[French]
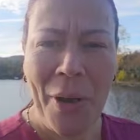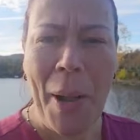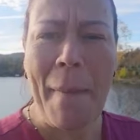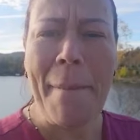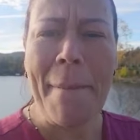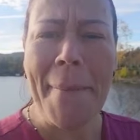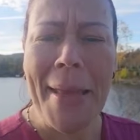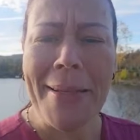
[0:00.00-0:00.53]
Donc,
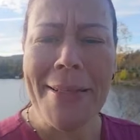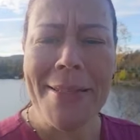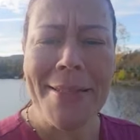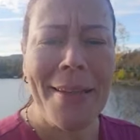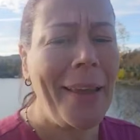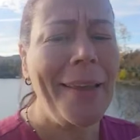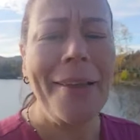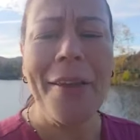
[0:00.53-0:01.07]

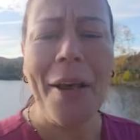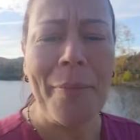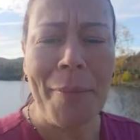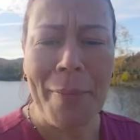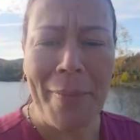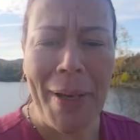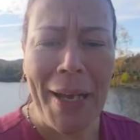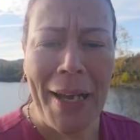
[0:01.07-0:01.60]
merci
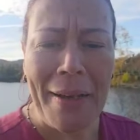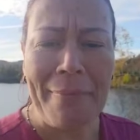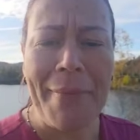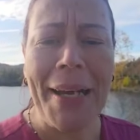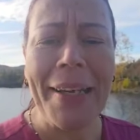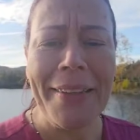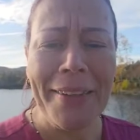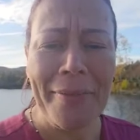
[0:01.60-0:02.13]
énormément à
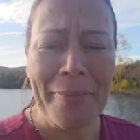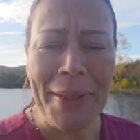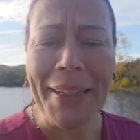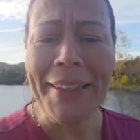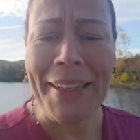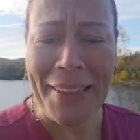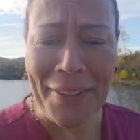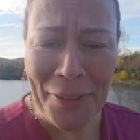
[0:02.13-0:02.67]
Maria
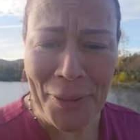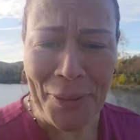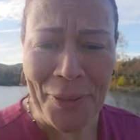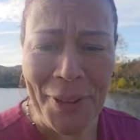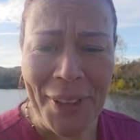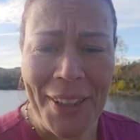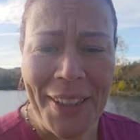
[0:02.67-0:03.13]
Meriano